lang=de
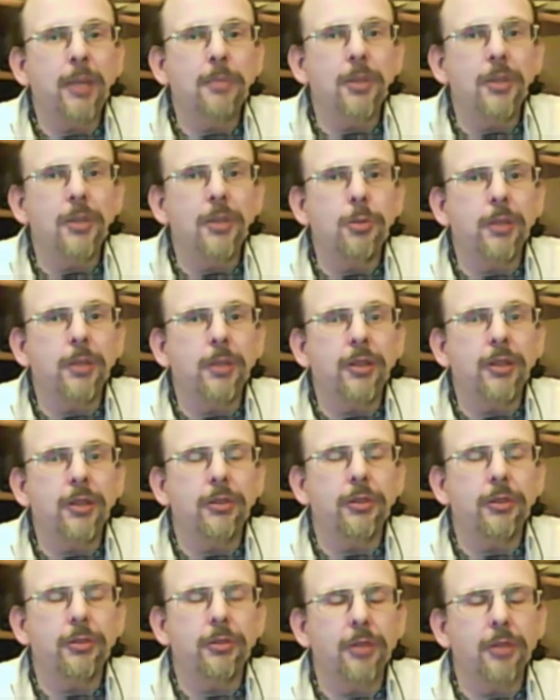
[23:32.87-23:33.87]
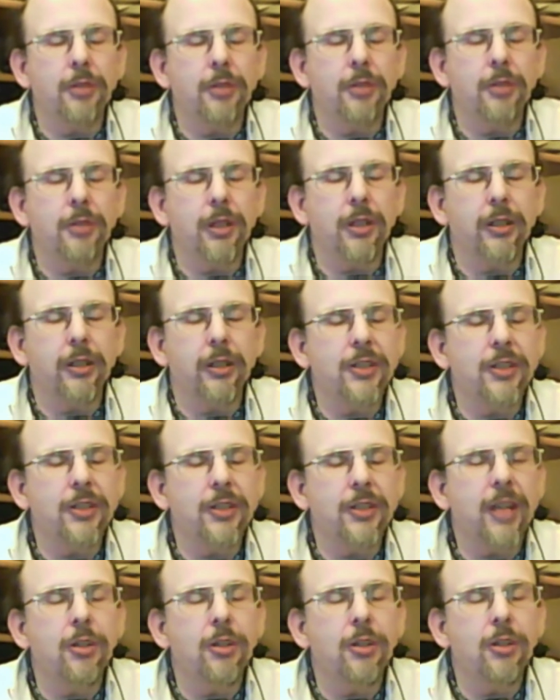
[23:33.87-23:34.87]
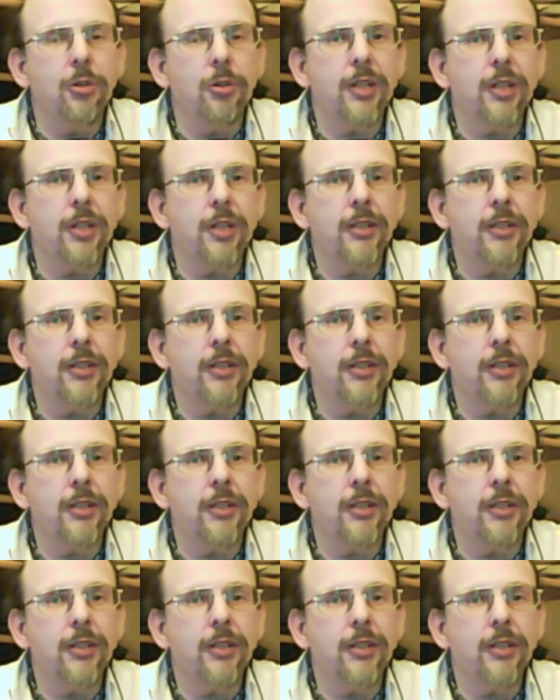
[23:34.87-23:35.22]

über äh, äh, diese Änderungsanträge,